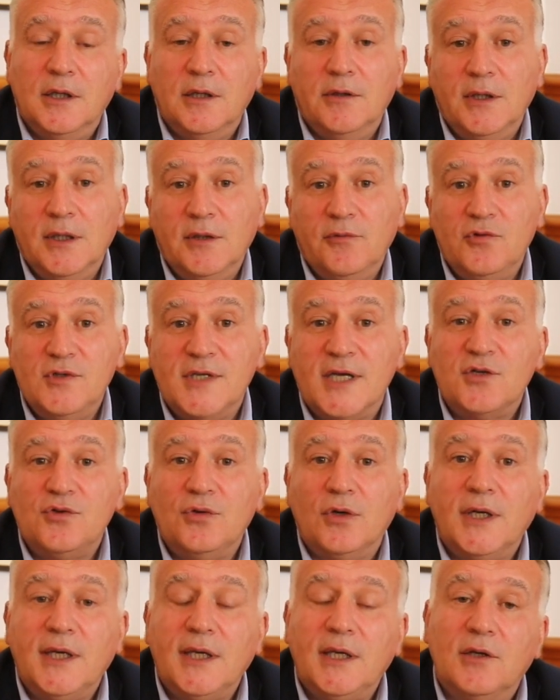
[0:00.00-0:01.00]
Et vous
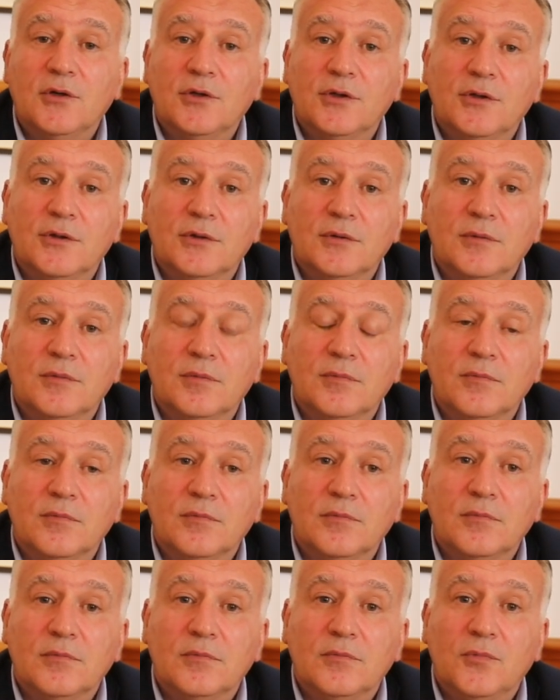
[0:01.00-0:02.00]
assurer que
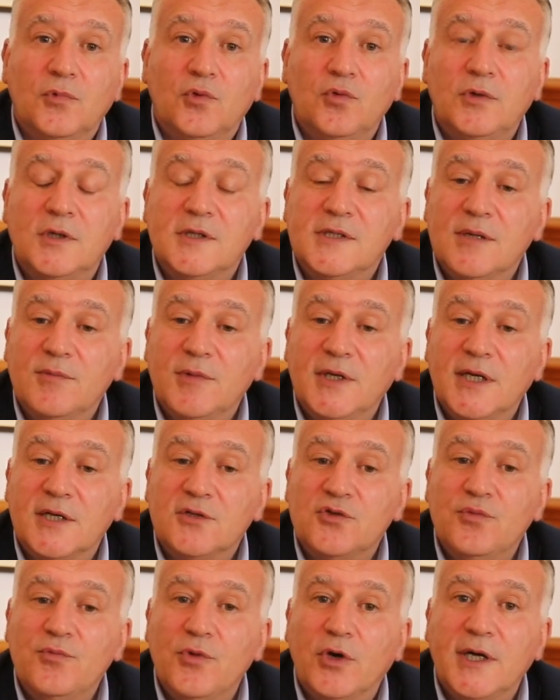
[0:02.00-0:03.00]
toutes ces milles
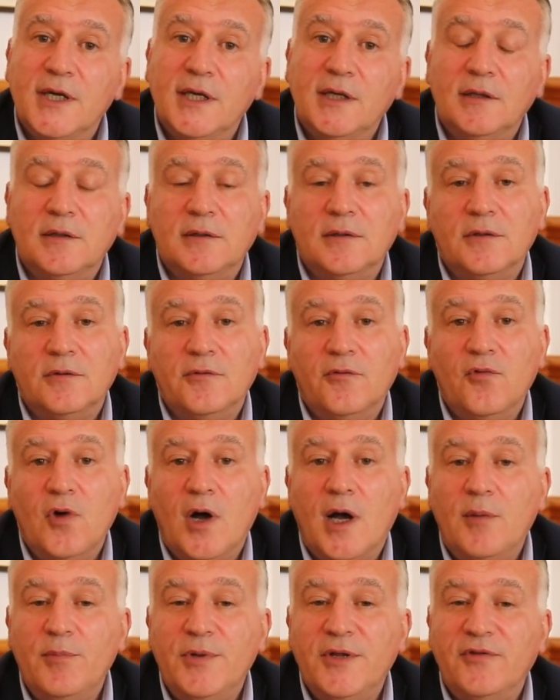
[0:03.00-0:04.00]
assumeraient,
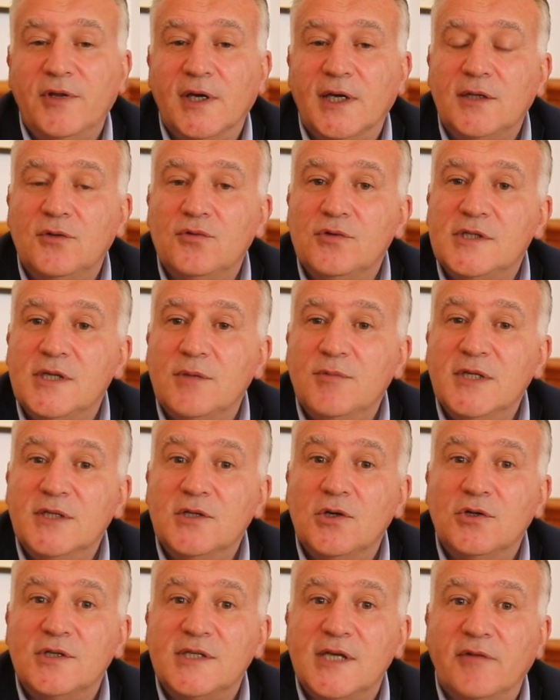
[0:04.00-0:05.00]
voire amplifieraient toutes ces
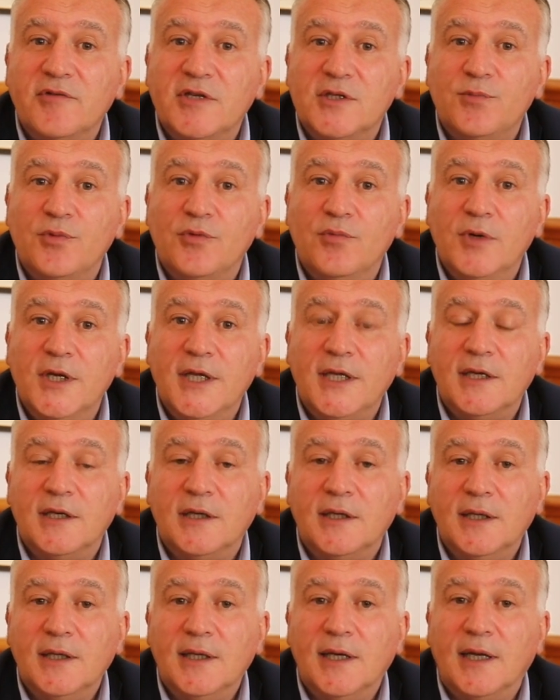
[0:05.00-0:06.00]
missions de service
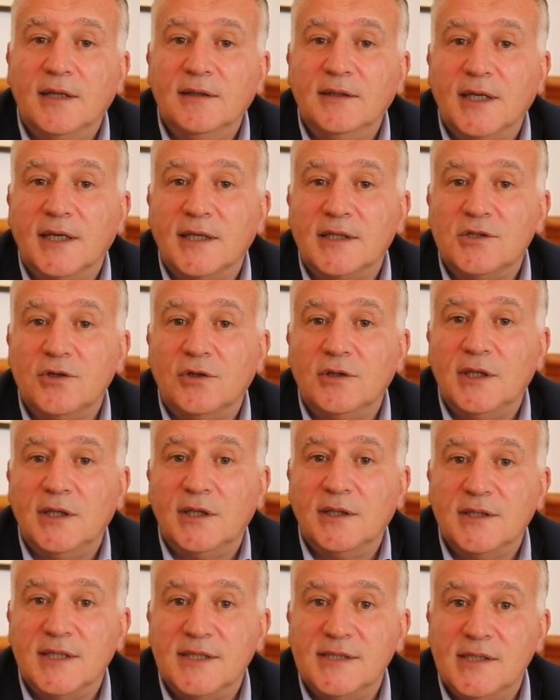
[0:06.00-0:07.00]
public en direction des
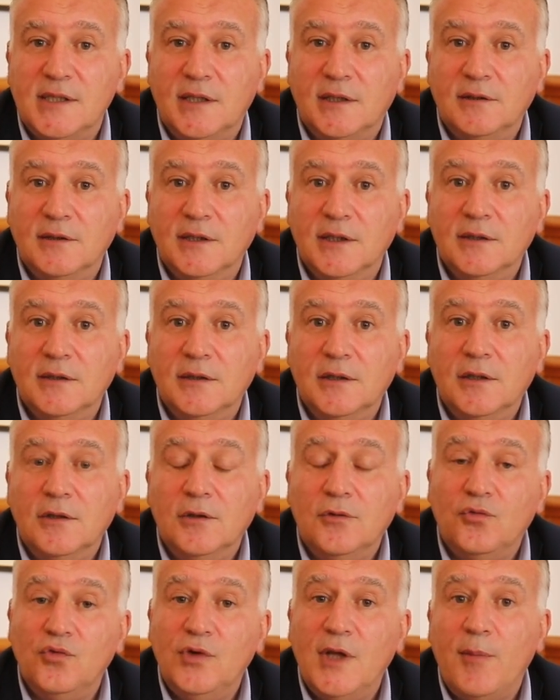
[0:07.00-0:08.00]
Landaises et des Landais.
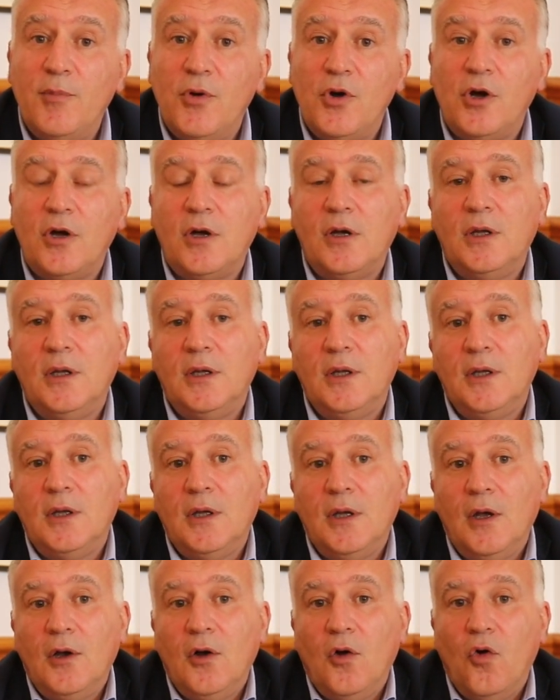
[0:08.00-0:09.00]
Tout d'abord,
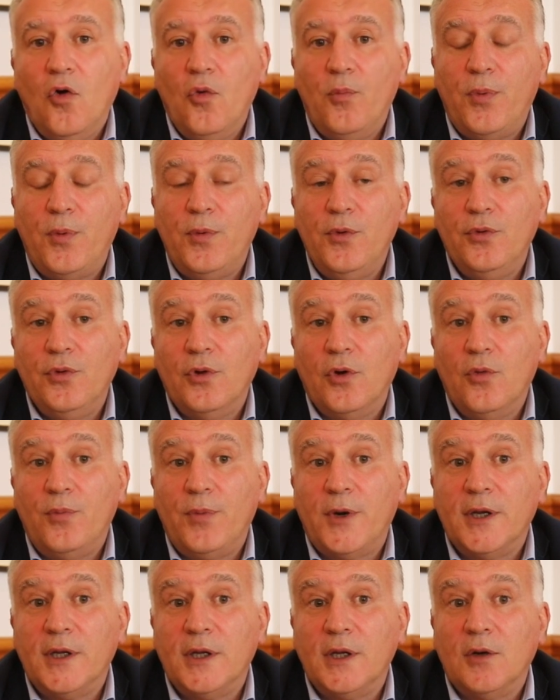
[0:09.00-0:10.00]
au plus
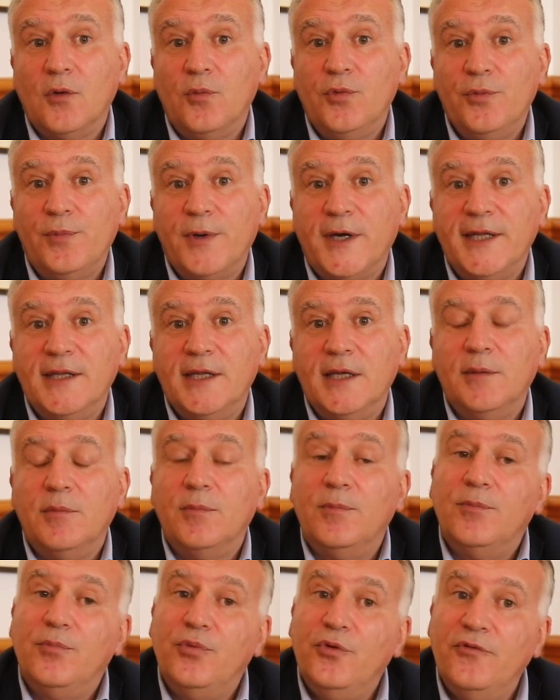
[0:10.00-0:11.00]
près des
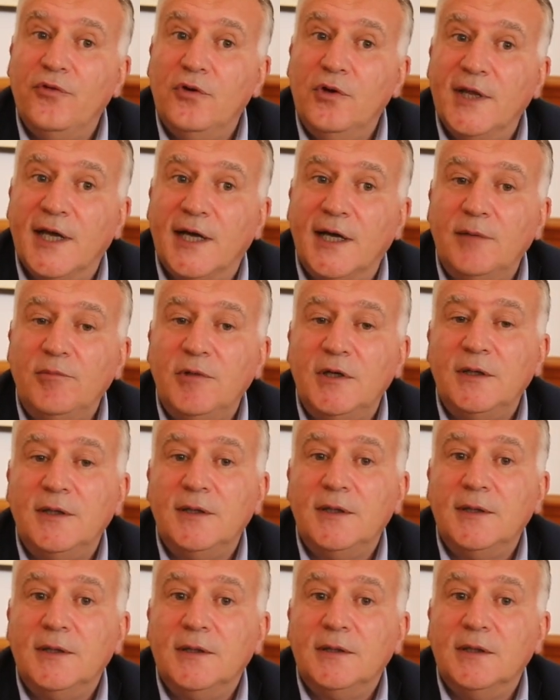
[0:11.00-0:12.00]
plus vulnérables,
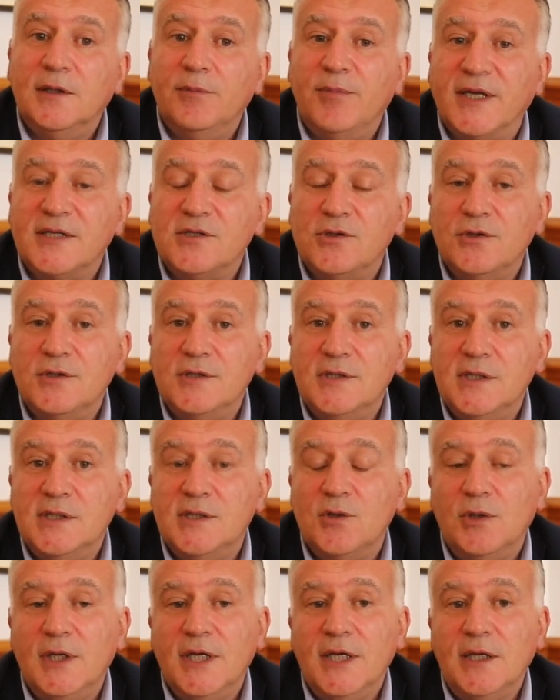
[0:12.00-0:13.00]
des personnes
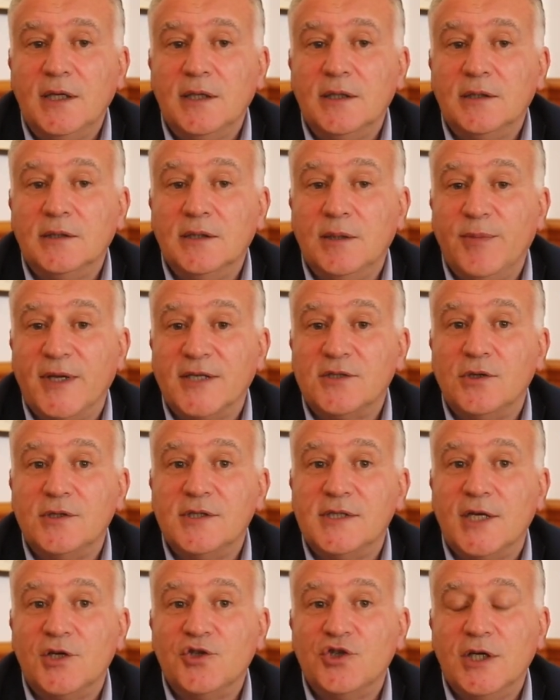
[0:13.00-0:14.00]
isolées, des
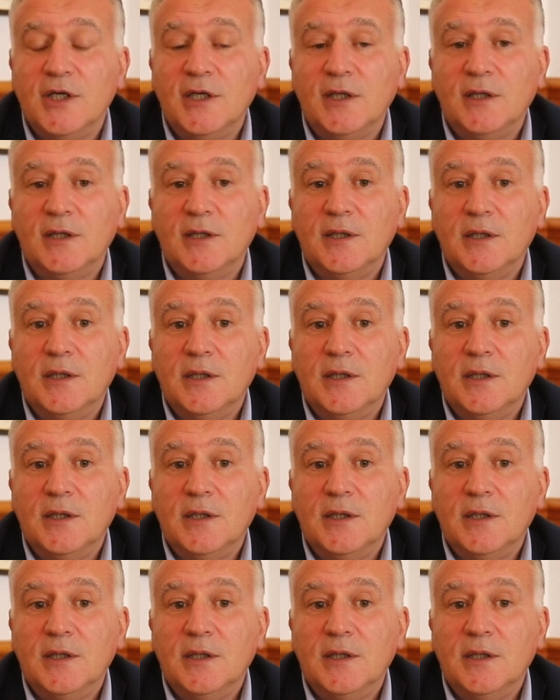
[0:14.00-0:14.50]
personnes âgées,